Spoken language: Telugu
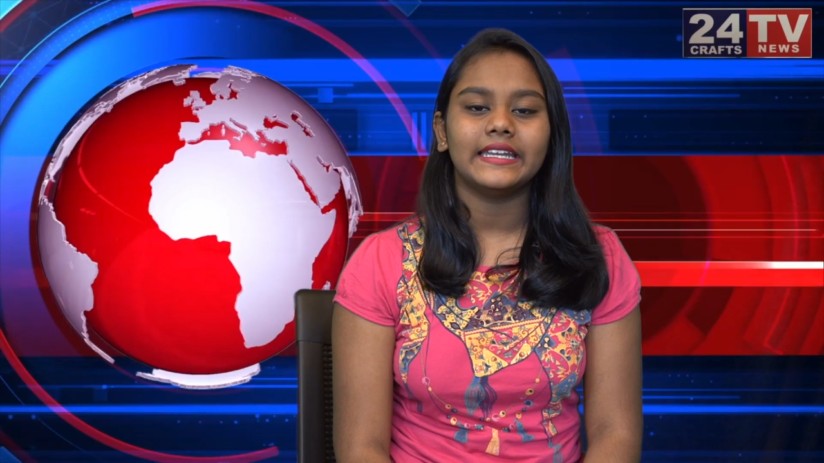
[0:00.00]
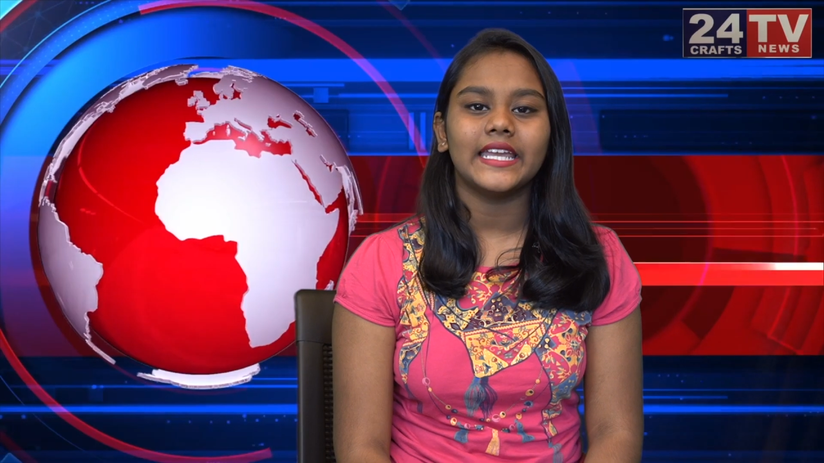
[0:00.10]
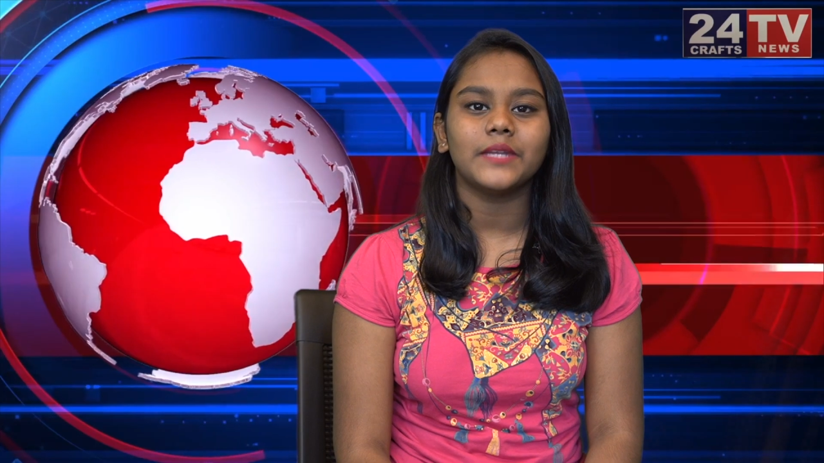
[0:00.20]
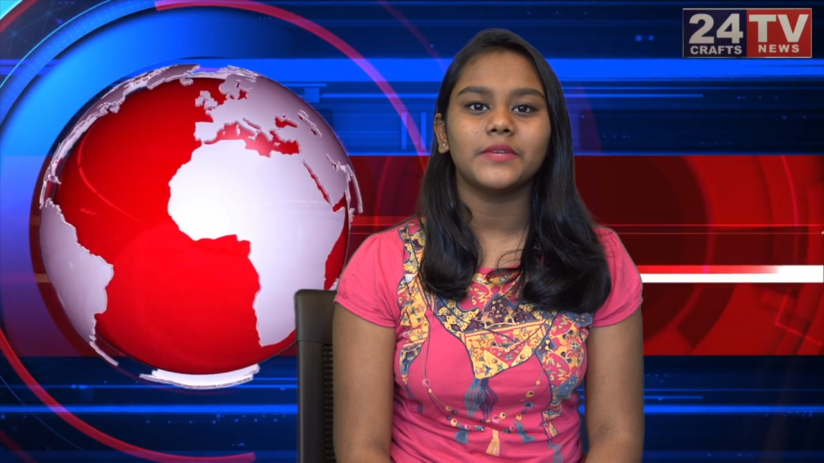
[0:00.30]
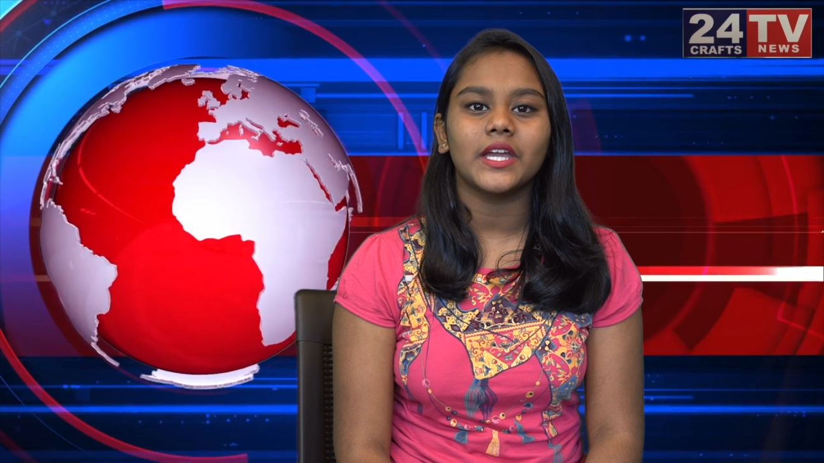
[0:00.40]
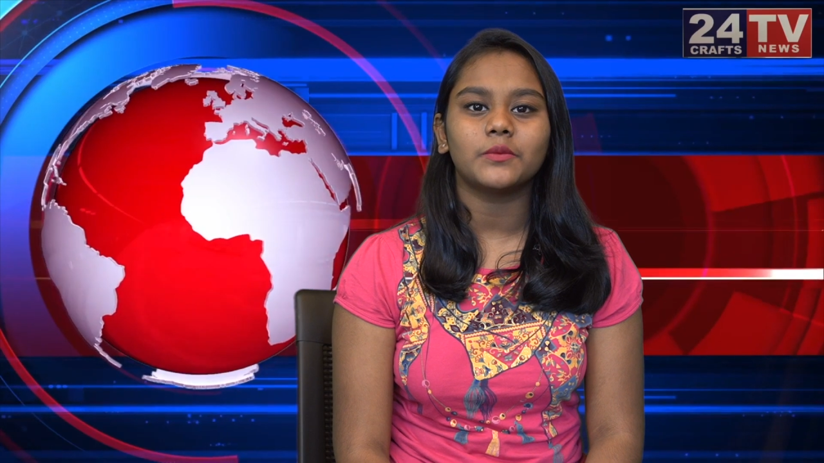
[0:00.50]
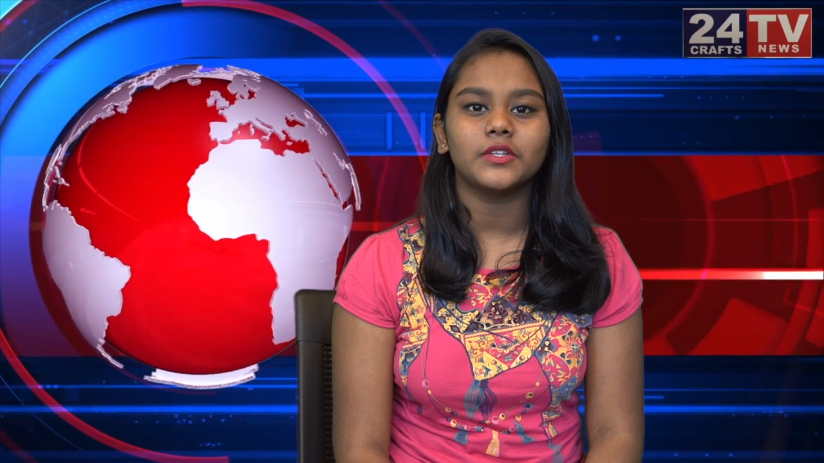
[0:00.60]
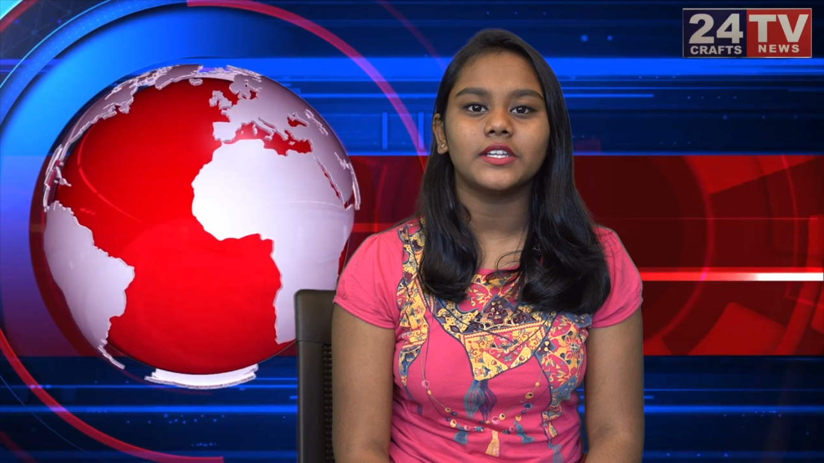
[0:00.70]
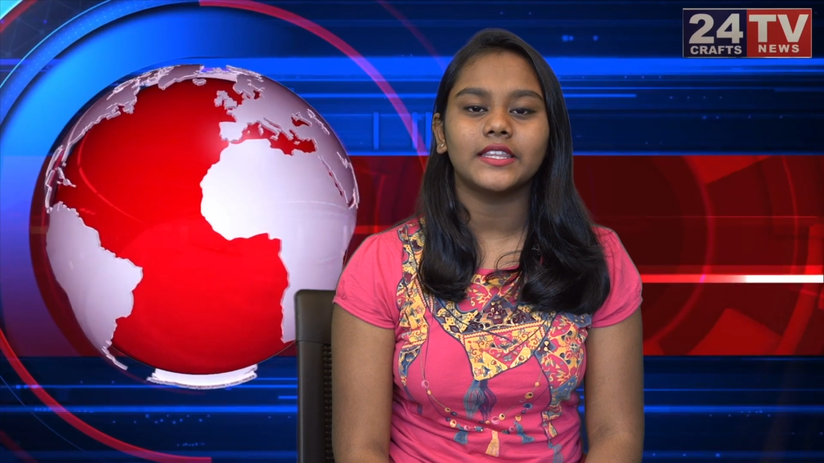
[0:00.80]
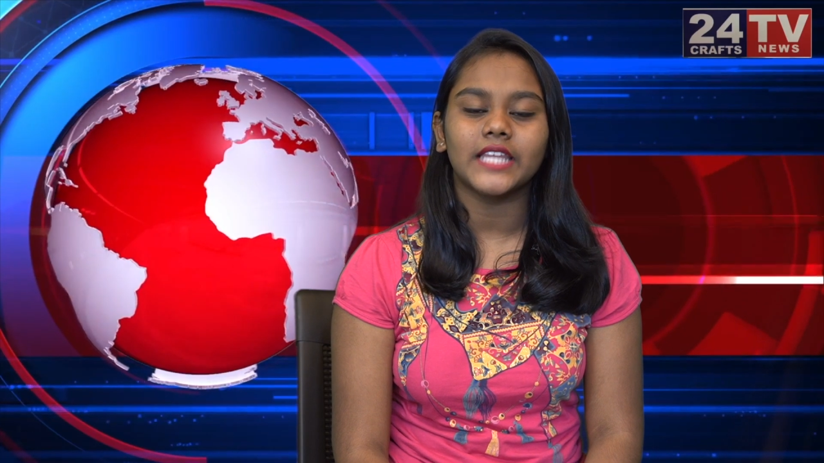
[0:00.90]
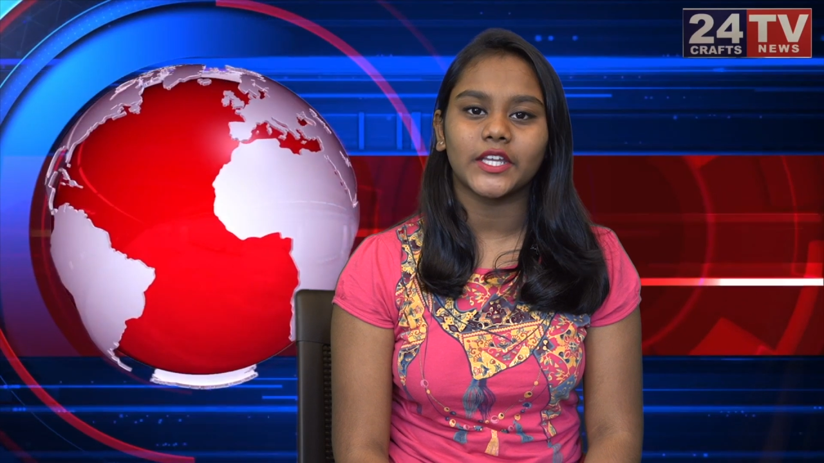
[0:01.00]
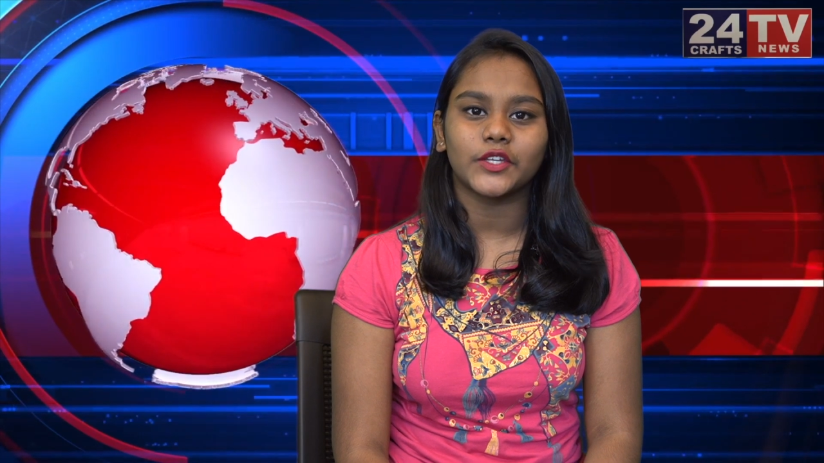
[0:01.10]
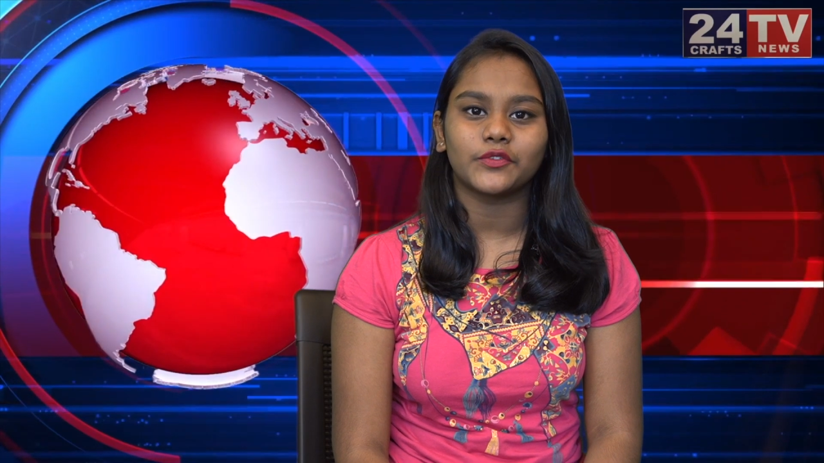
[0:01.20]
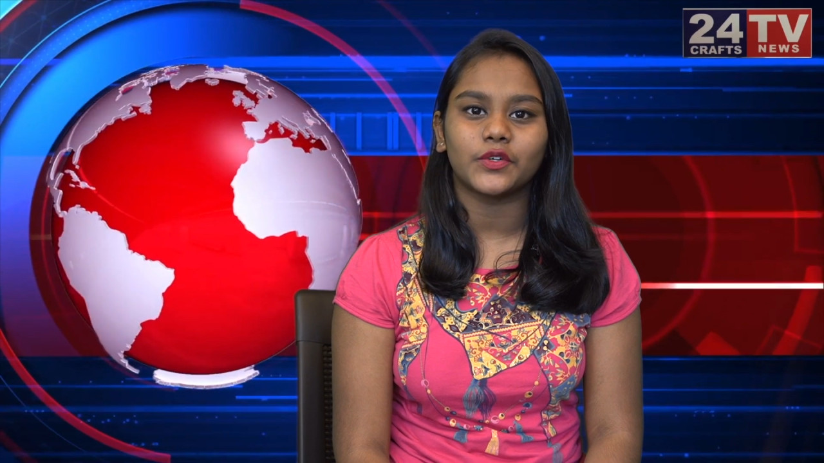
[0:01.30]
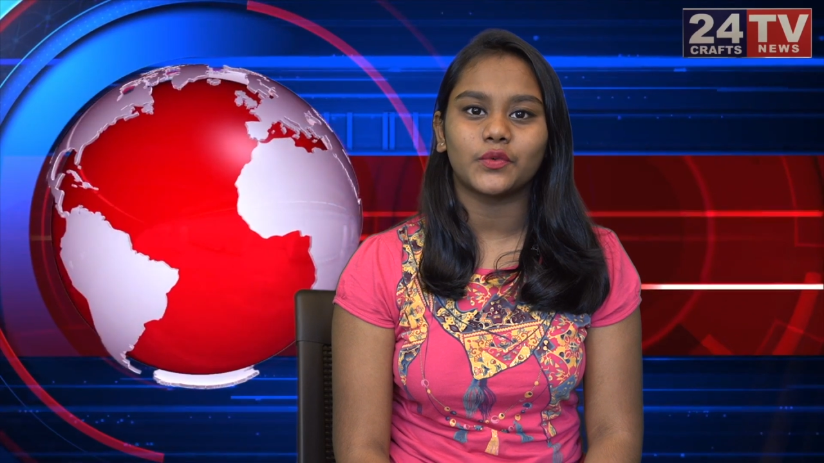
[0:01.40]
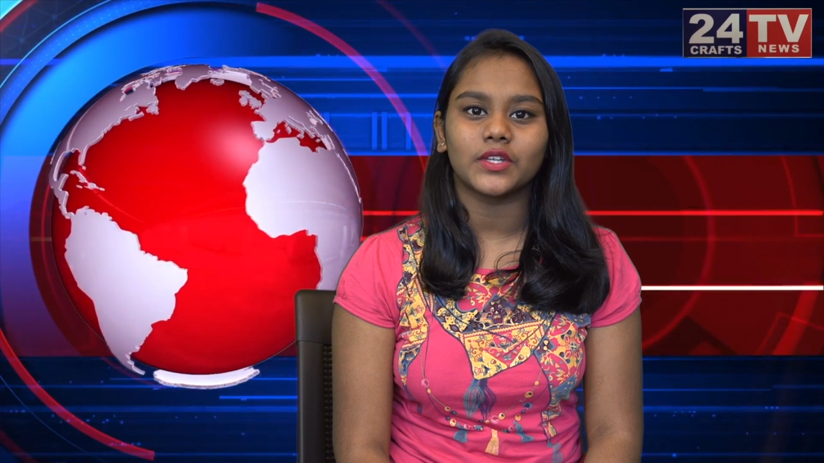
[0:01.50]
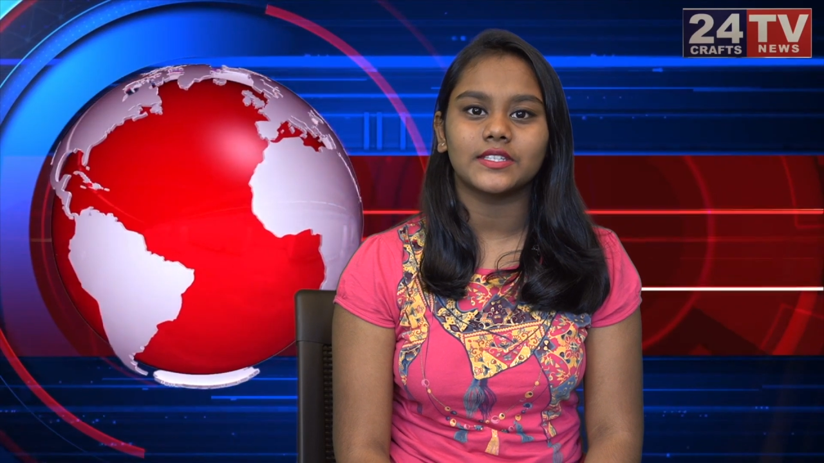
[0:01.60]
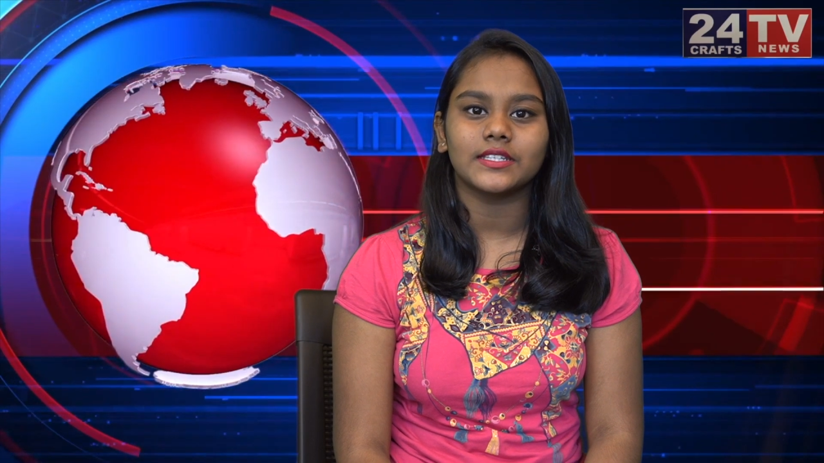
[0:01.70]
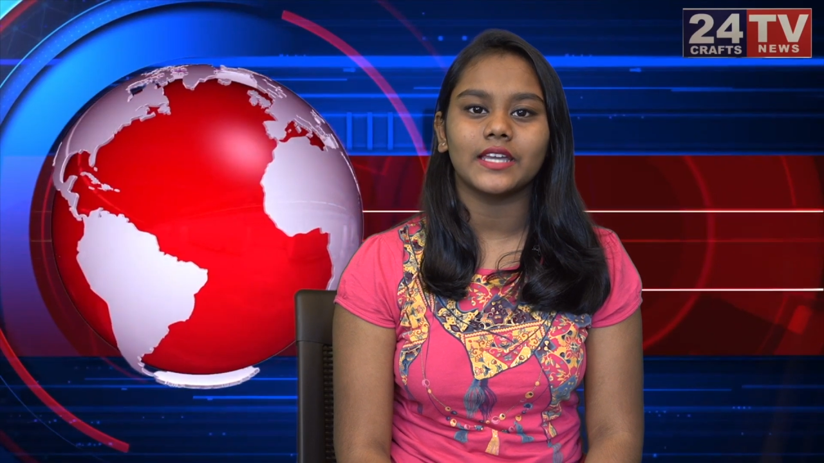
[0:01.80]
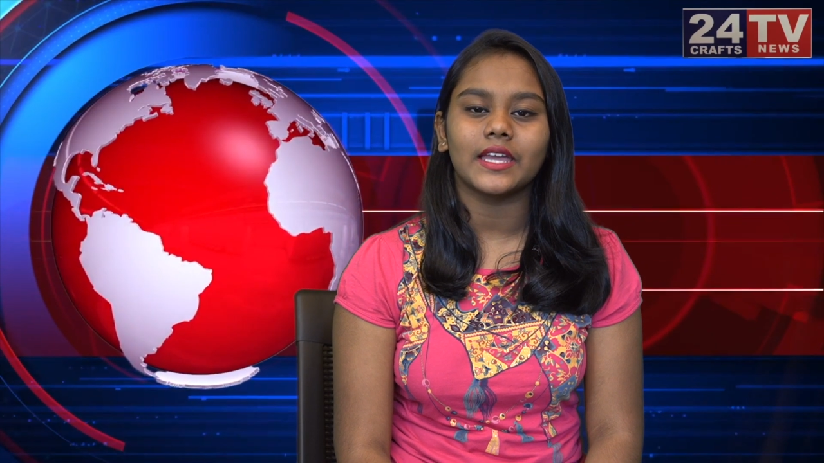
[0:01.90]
నేను మీ అమూల్య థ్యాంక్ యూ ఫర్ వాచింగ్